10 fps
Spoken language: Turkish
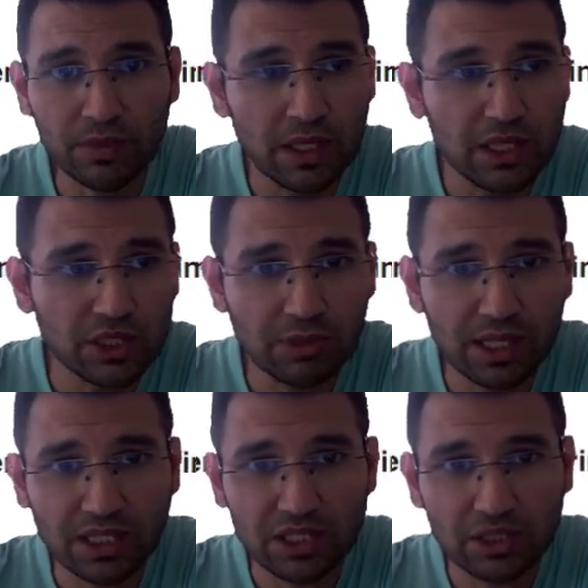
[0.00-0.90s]
Şimdi
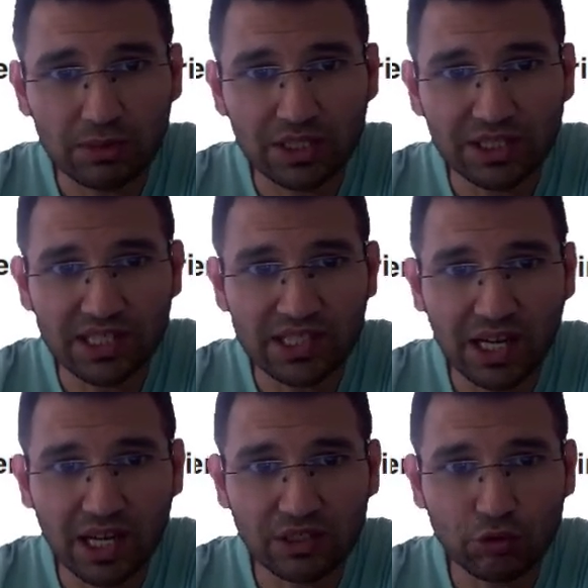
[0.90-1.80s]
arkadaşlar bakın x kare
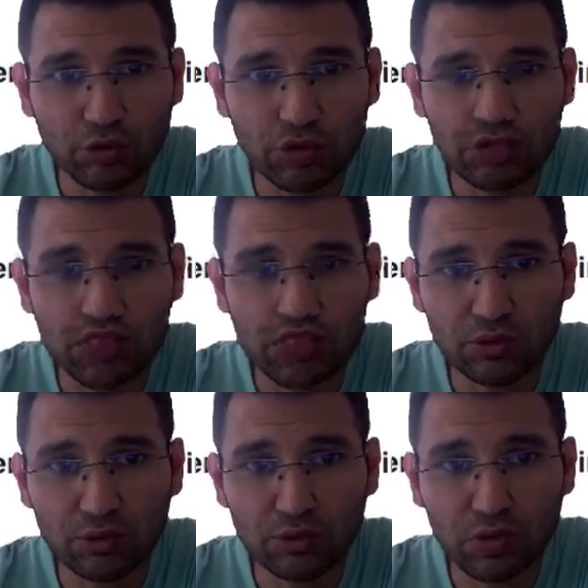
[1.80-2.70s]
artı 4x artı
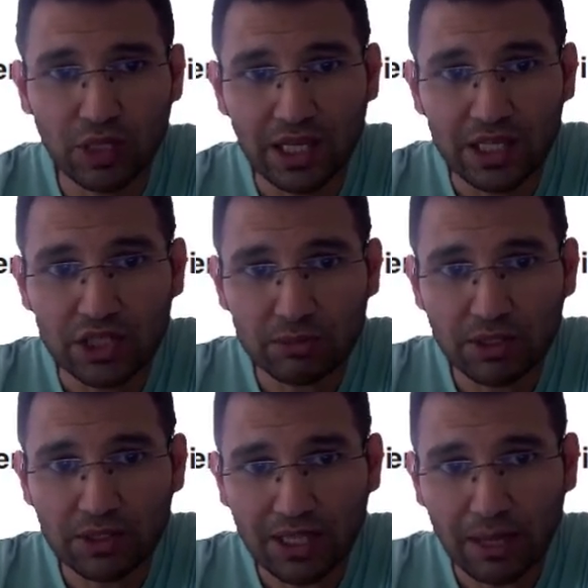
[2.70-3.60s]
3. Şimdi
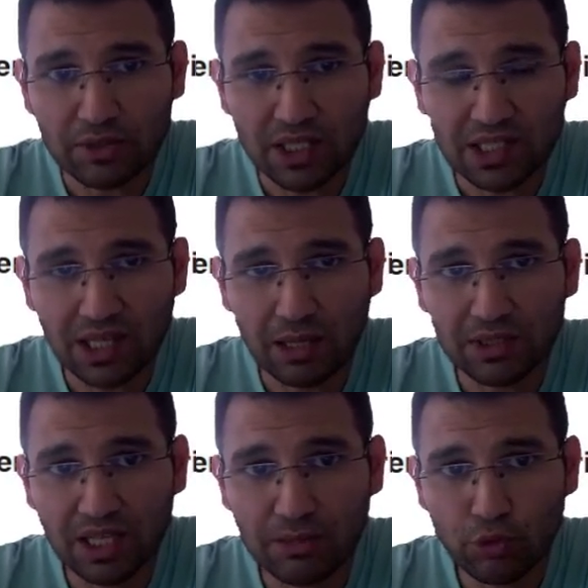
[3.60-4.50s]
ne yapacağız? Sabit
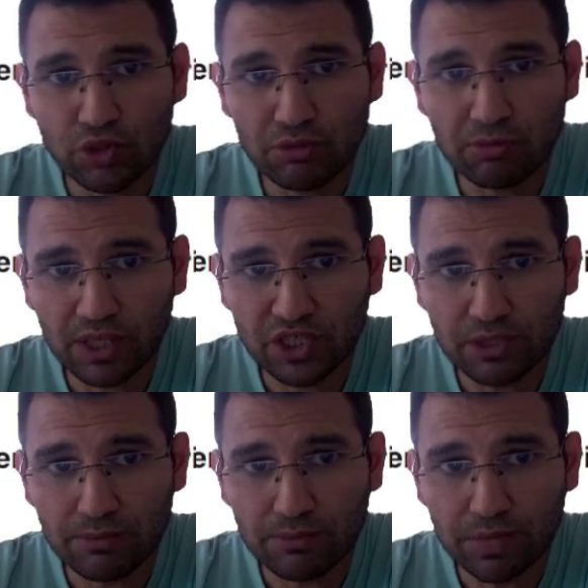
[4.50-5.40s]
terime önce bir bakacağım.
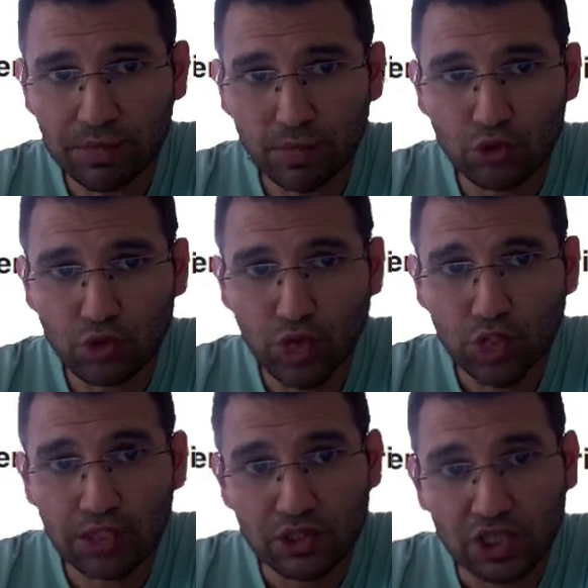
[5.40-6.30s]
3.
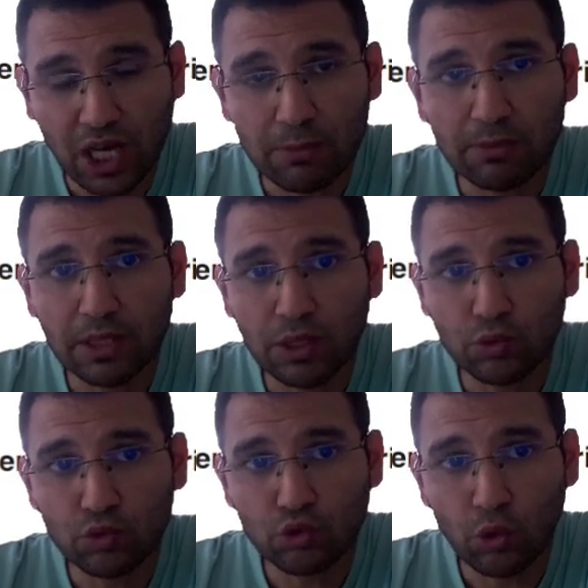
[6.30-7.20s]
Çarpımları
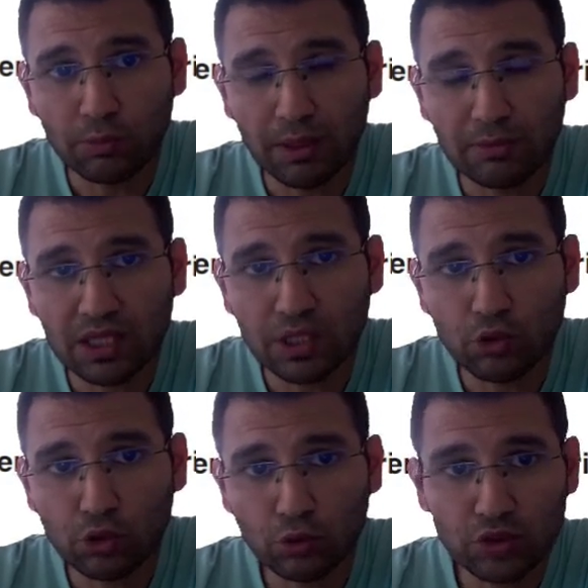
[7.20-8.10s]
3 toplamları da
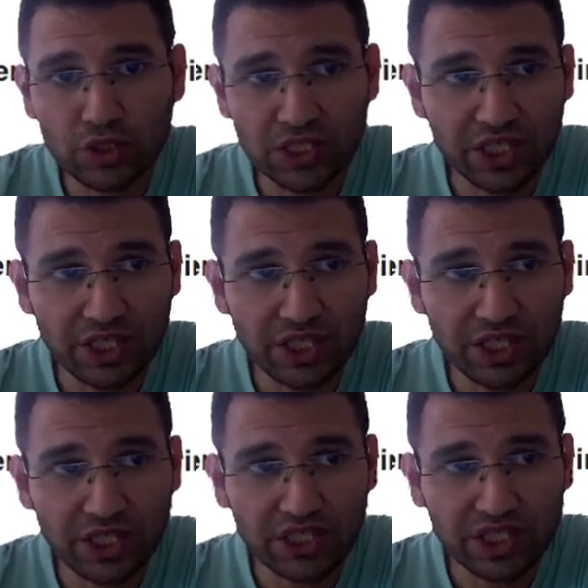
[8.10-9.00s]
4 olacak şekilde
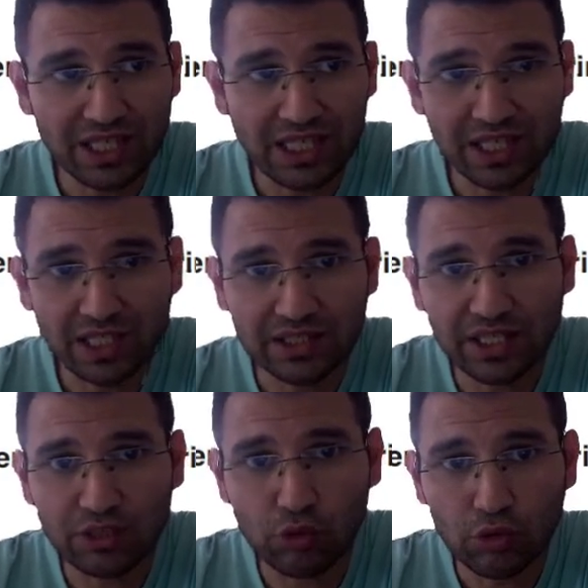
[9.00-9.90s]
2 tane sayı. Nedir
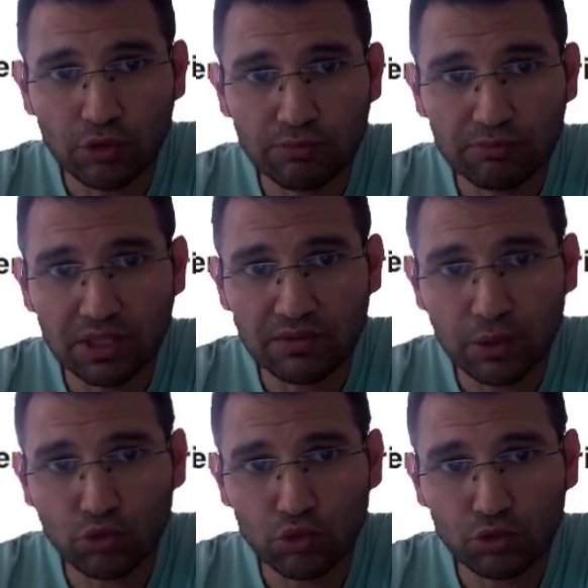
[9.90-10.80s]
o? 1 ve
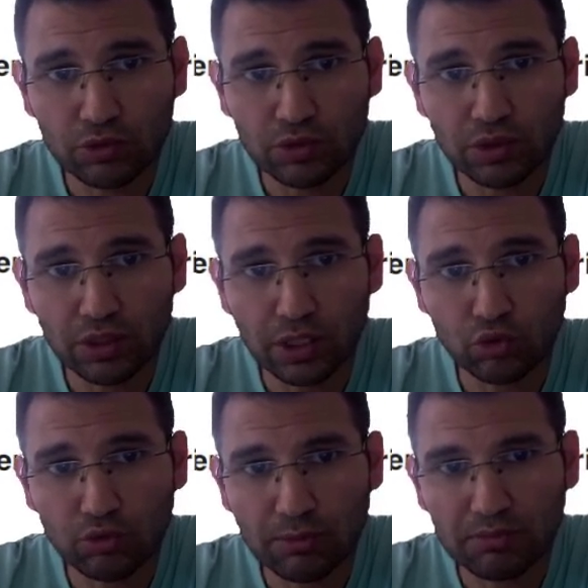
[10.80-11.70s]
3 o
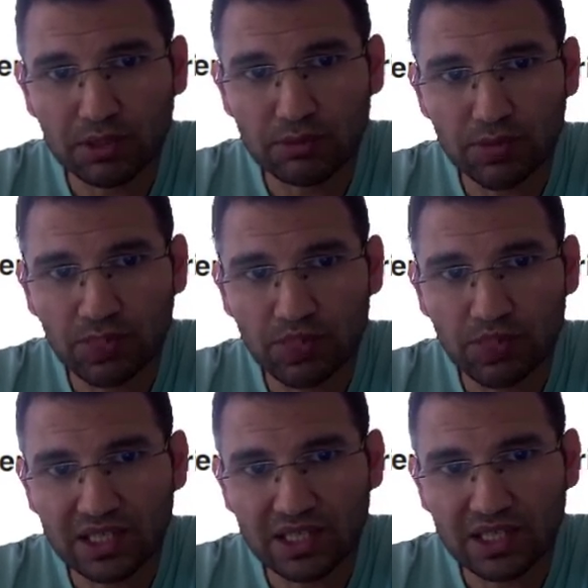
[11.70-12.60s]
zaman biz bu sayıları
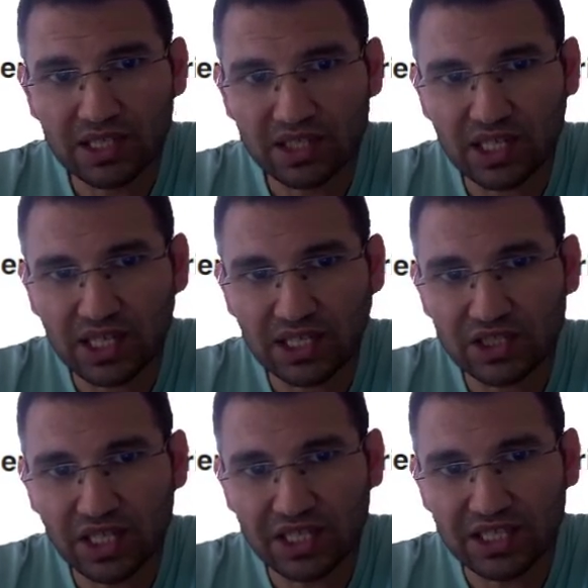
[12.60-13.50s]
nasıl yazacağız arkadaşlar?
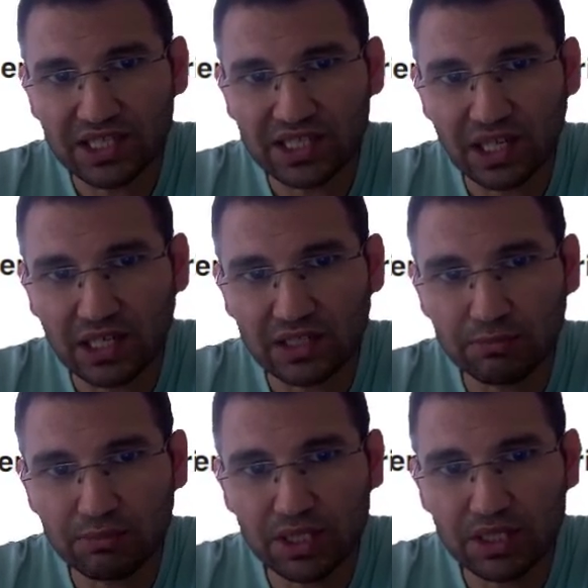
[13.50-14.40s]
x artı 1